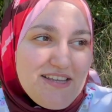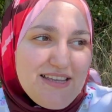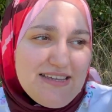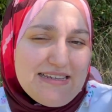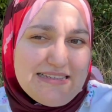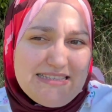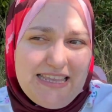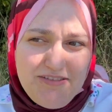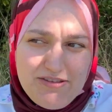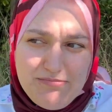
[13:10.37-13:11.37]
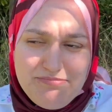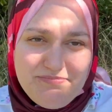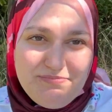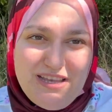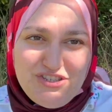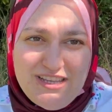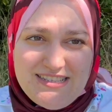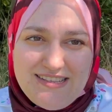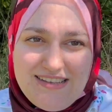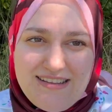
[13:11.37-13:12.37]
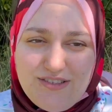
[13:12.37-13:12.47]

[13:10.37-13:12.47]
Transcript: e, sevdim. Bence kesinlikle